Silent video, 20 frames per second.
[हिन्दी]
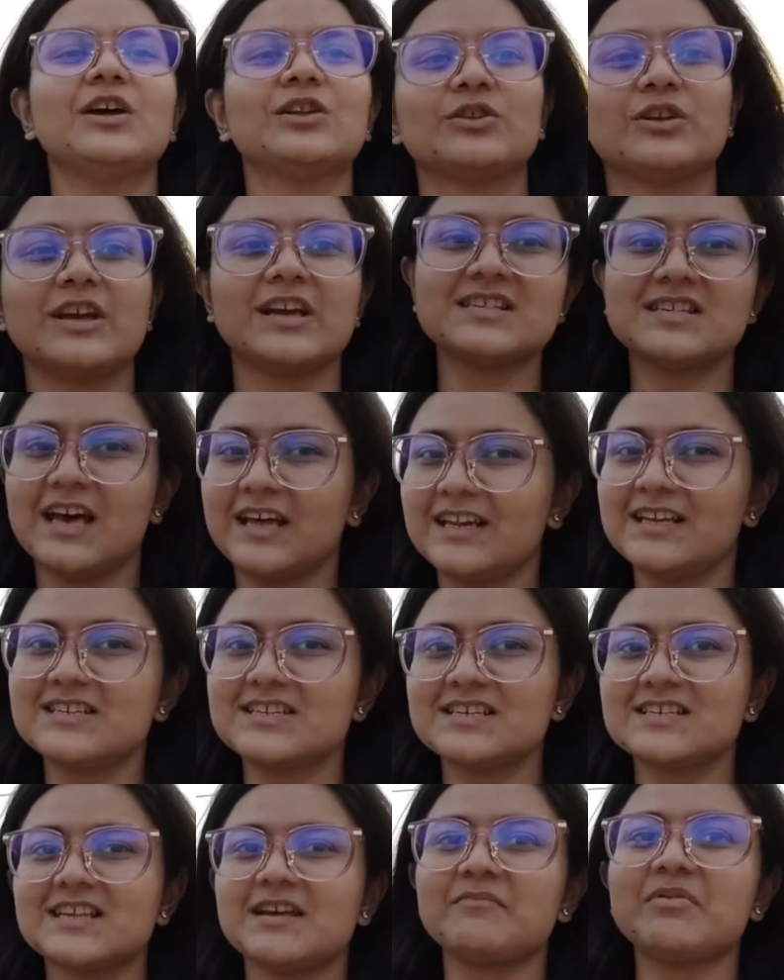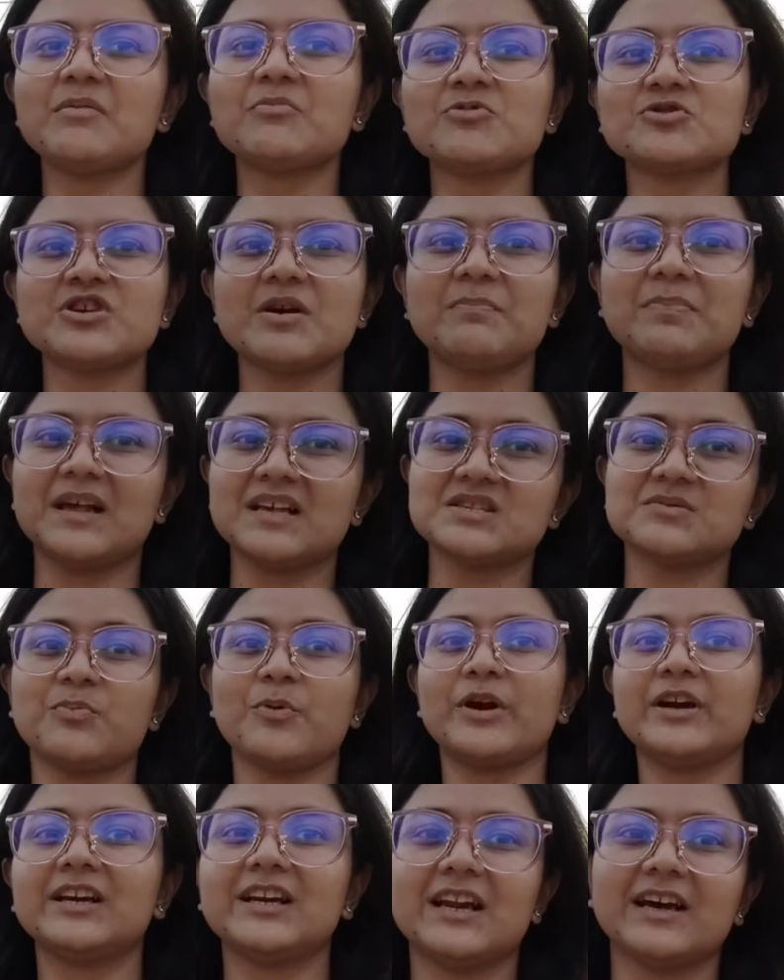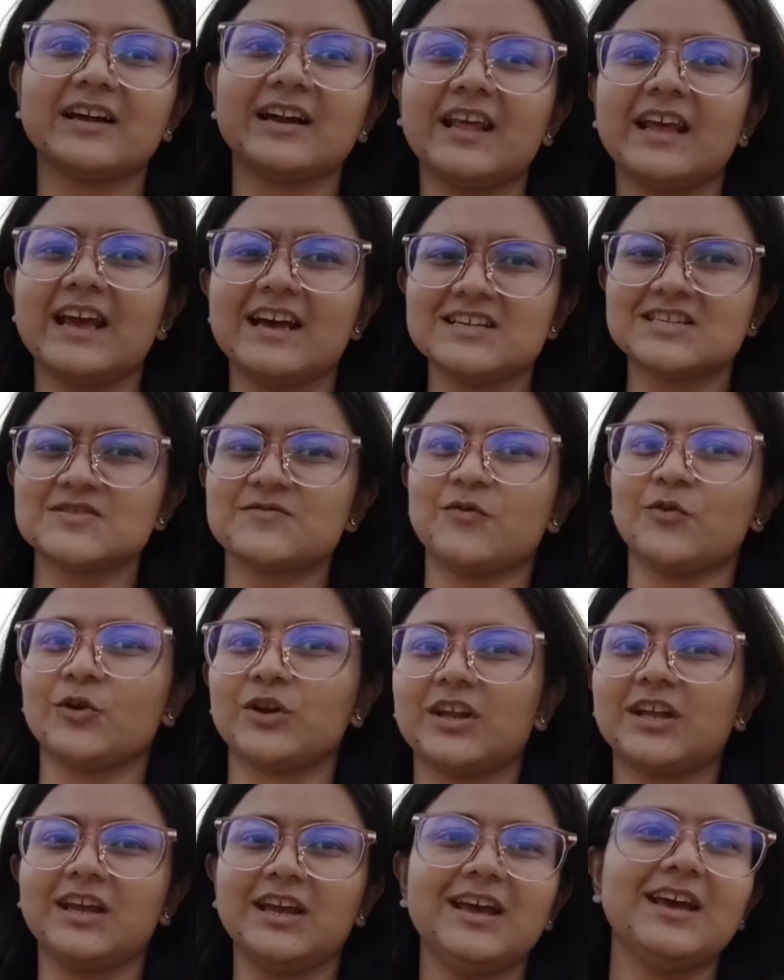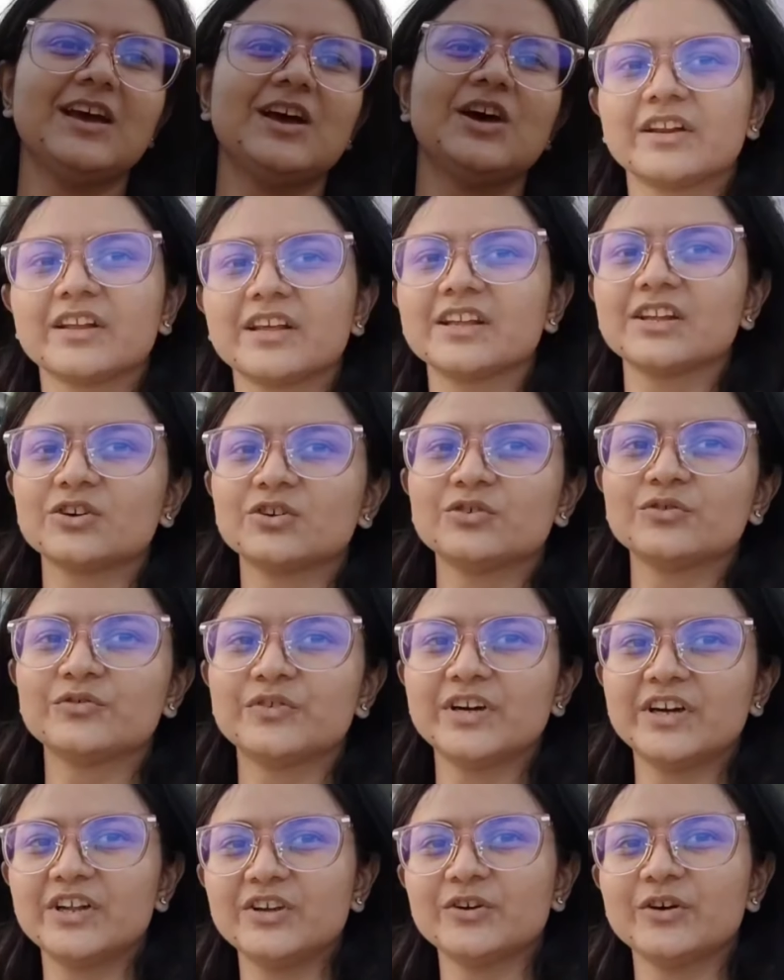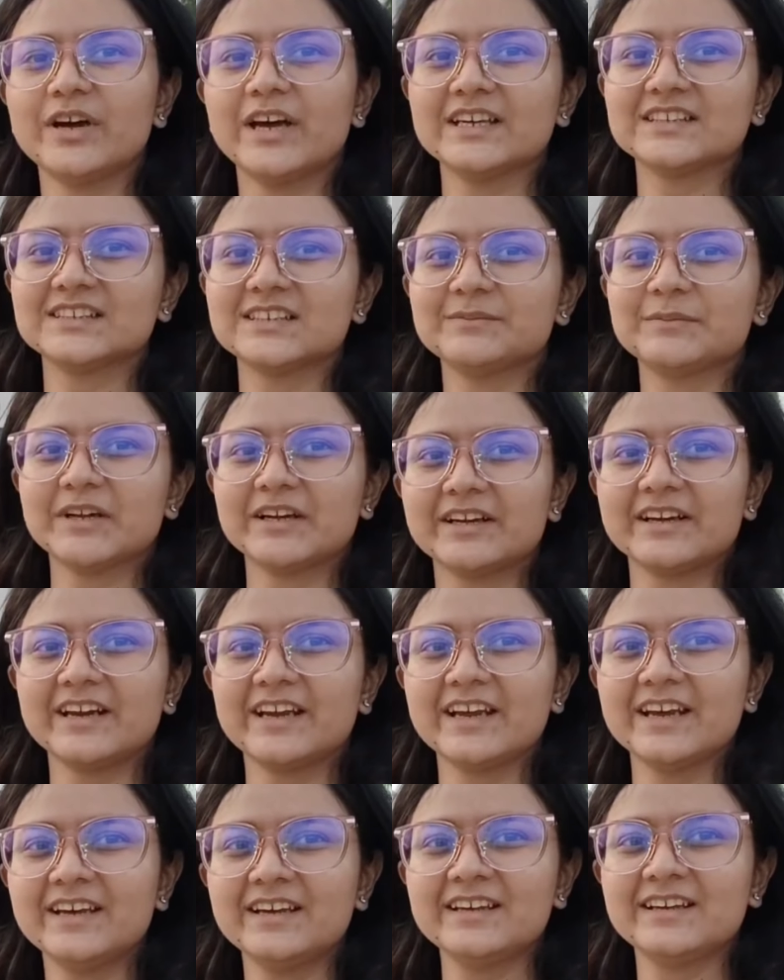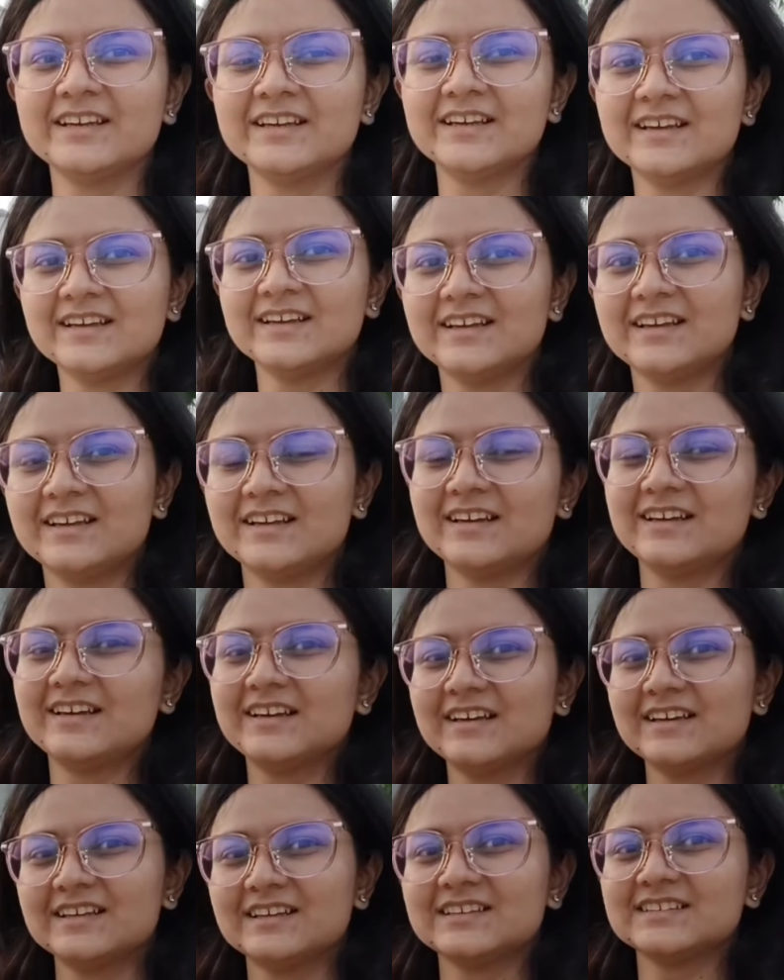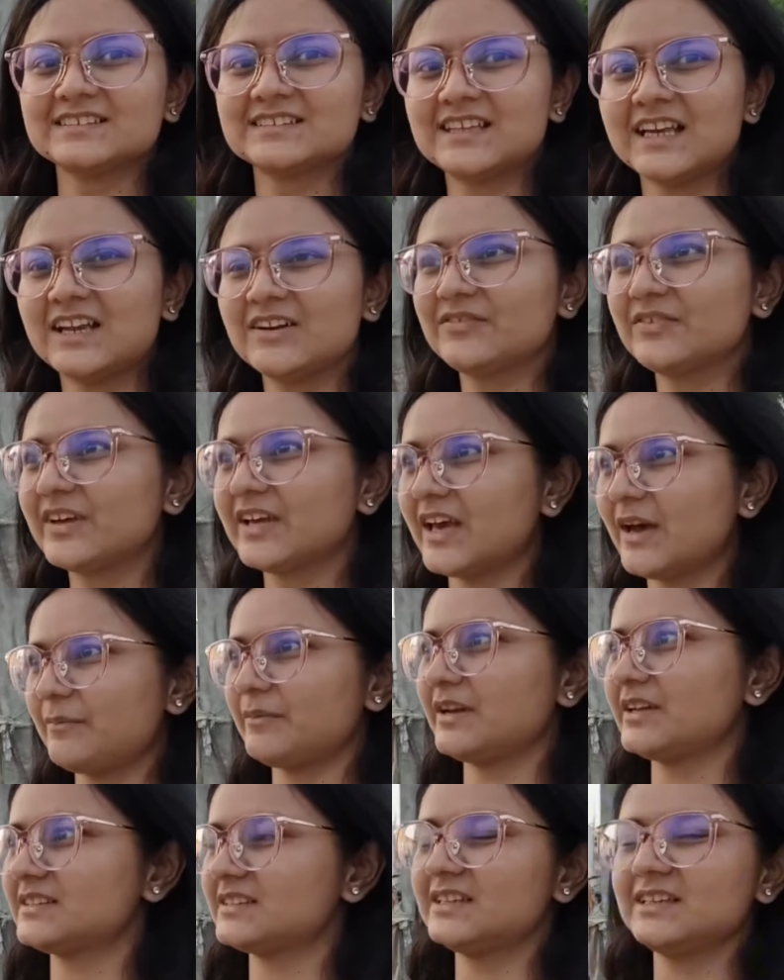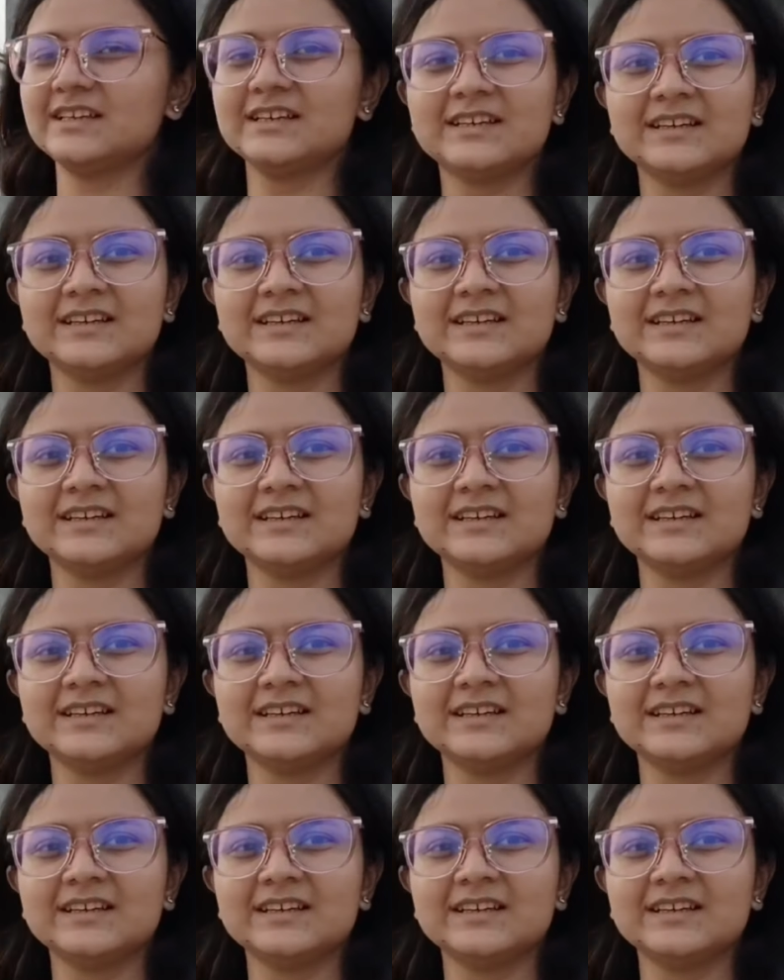तो ये सारी चीज़ें भी मुझे प्लस पॉइंट लग रही है इस फ़ोन की और ये देखो वीडियो ऐसी बन रही है सेल्फी कैमरे से